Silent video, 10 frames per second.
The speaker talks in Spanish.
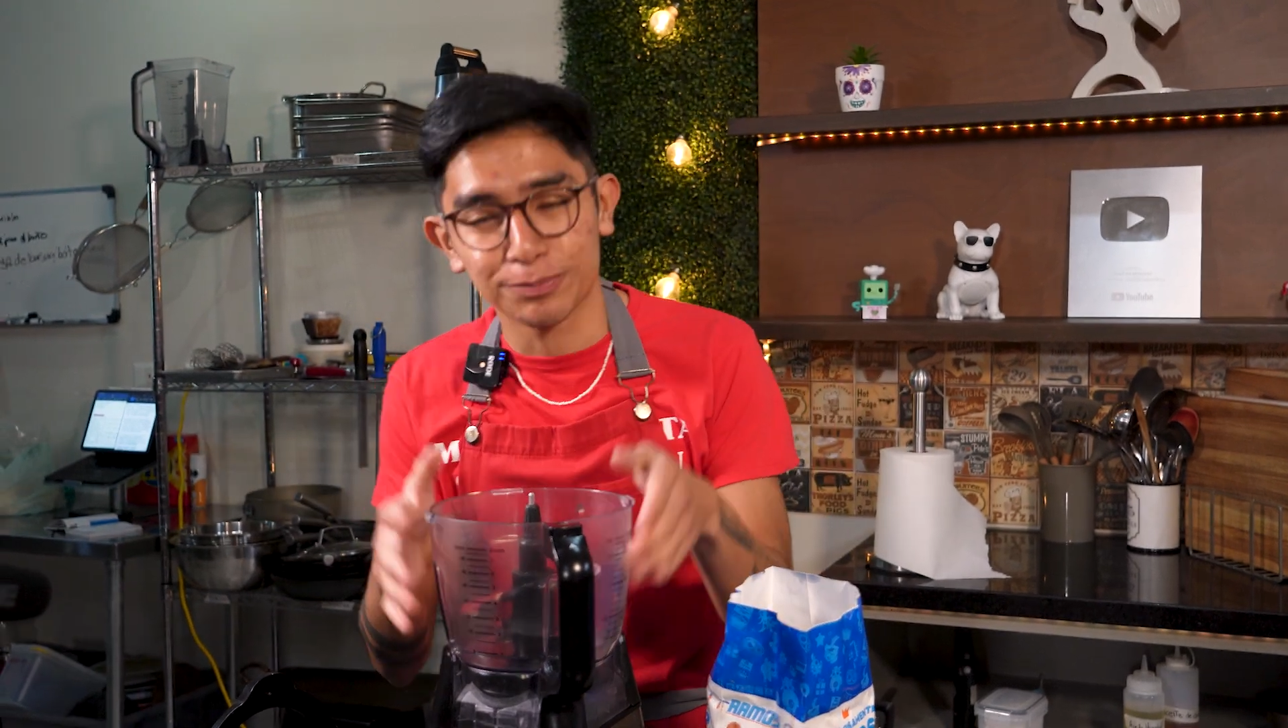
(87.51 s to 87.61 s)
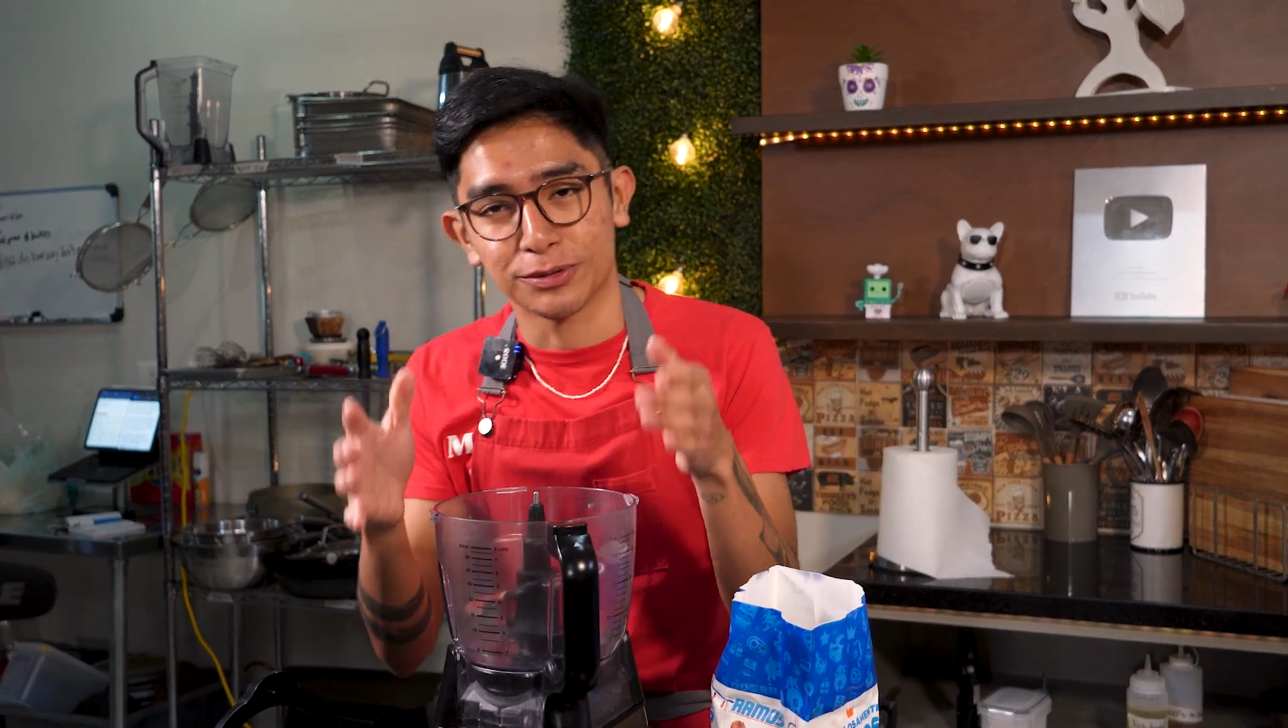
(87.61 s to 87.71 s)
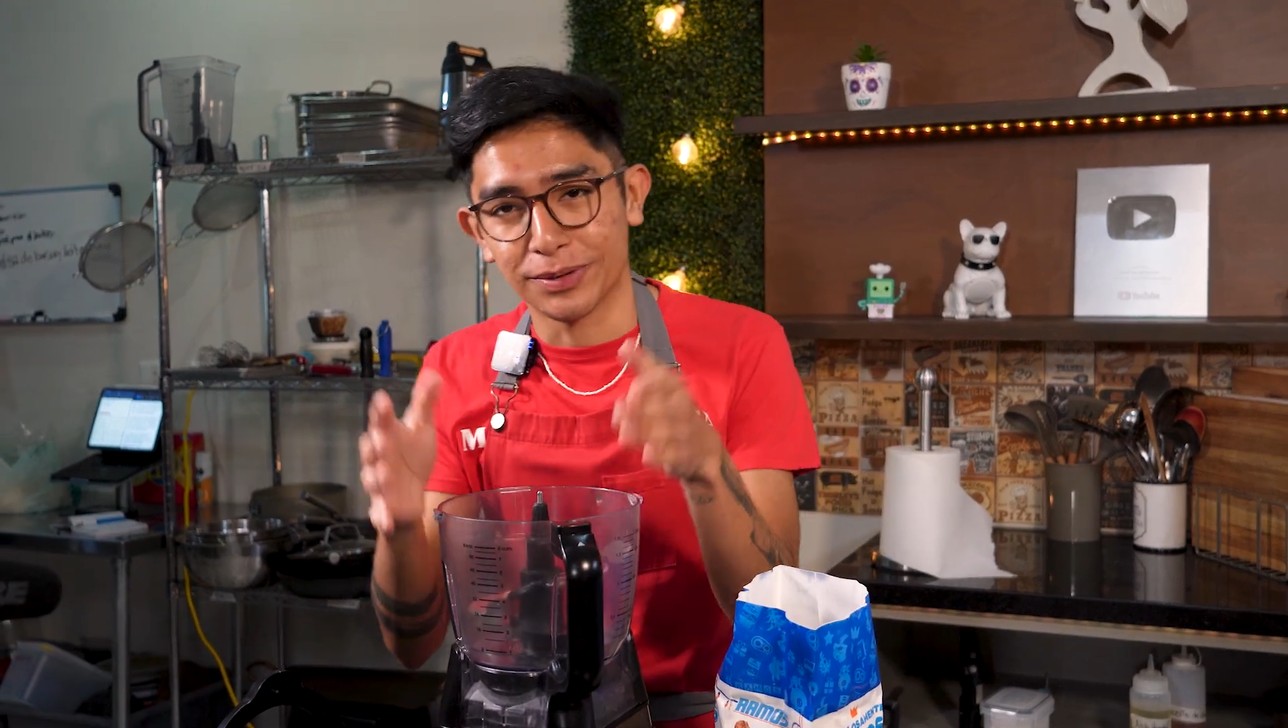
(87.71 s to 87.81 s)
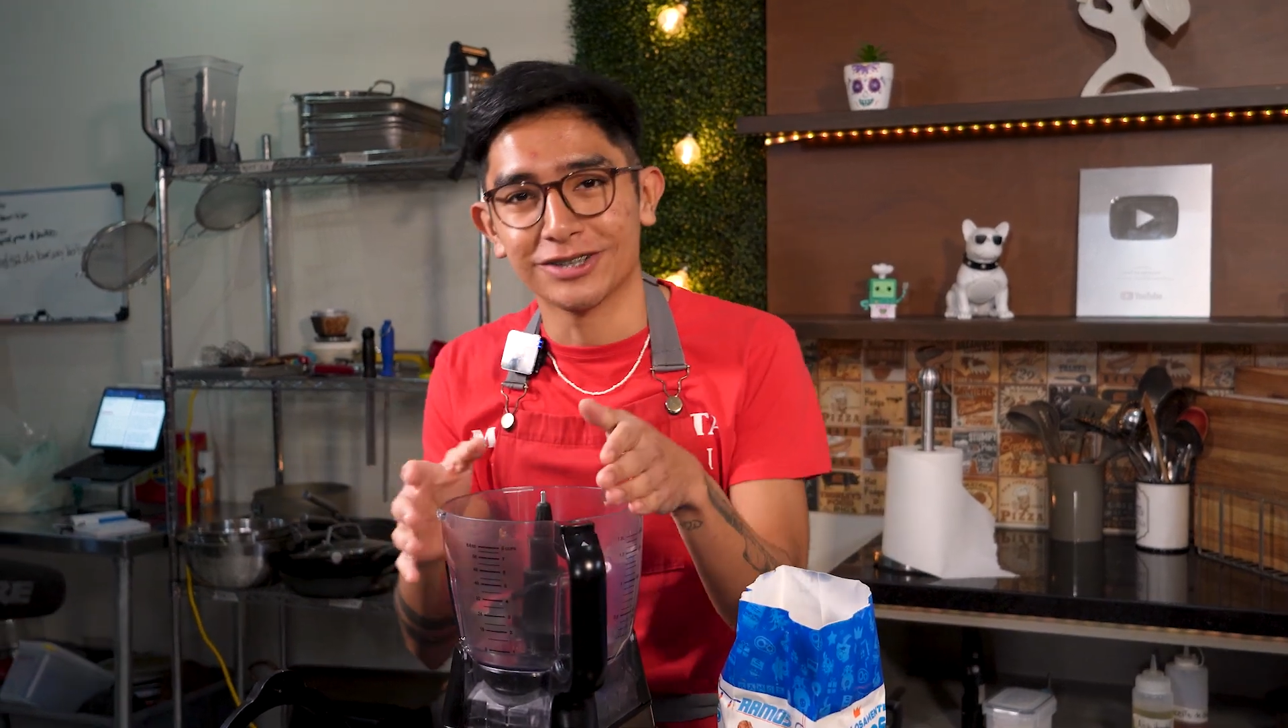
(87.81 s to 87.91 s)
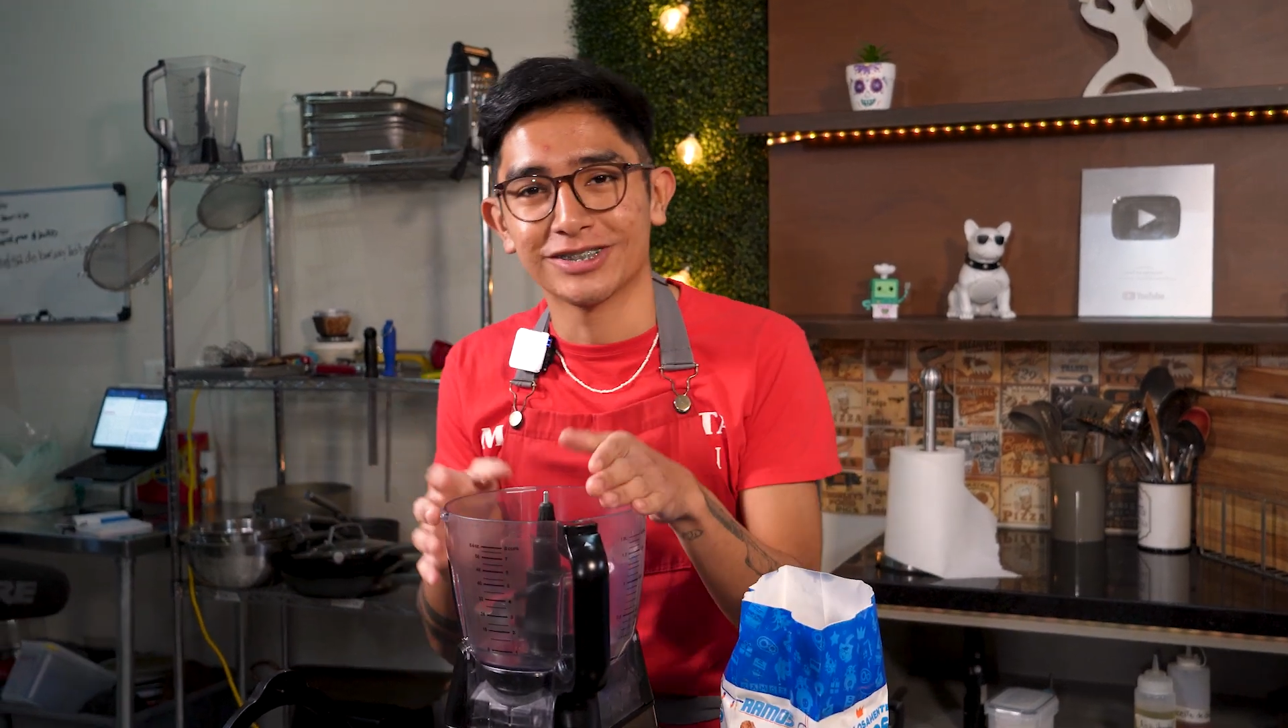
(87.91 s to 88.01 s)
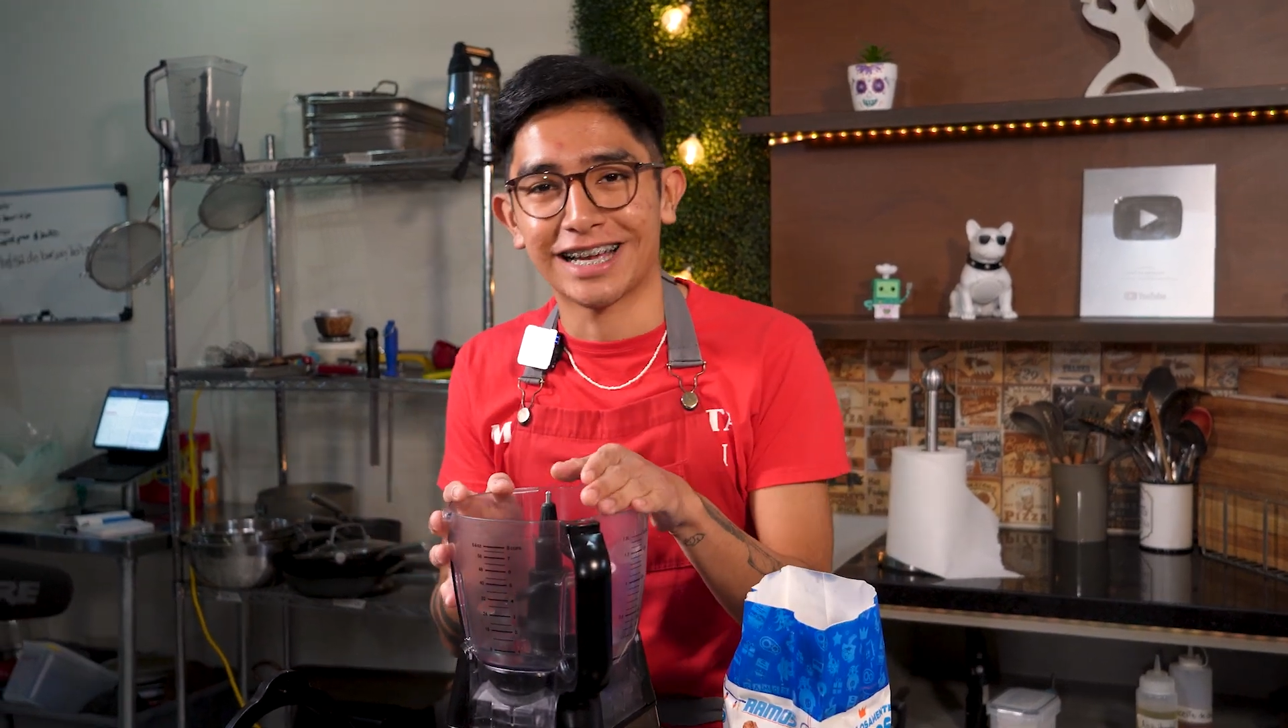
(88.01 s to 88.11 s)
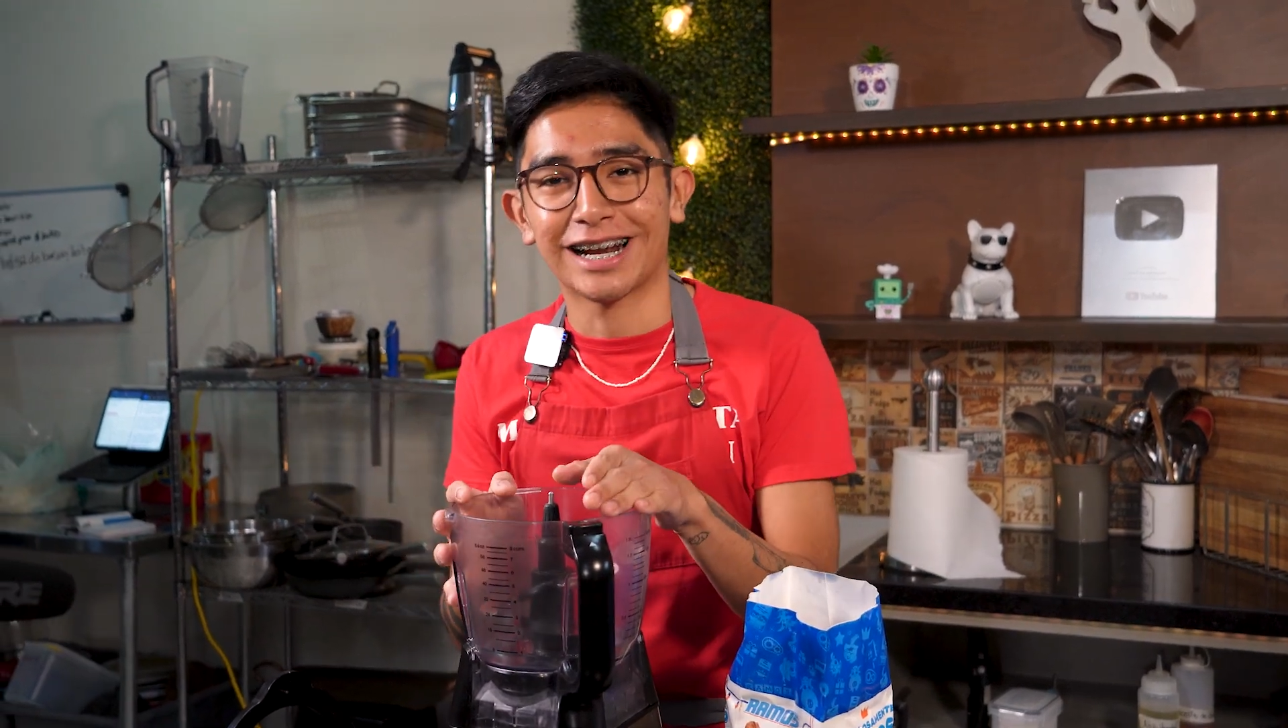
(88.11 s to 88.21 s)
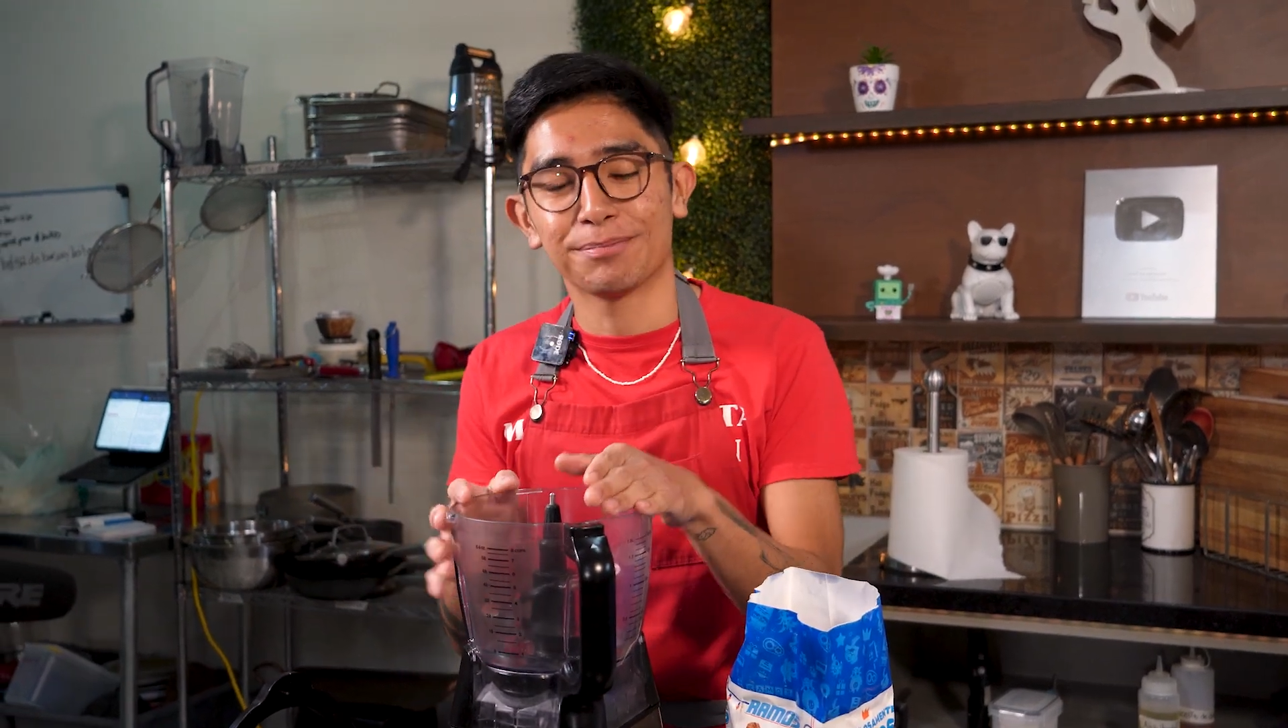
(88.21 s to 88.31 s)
pues puedes usarla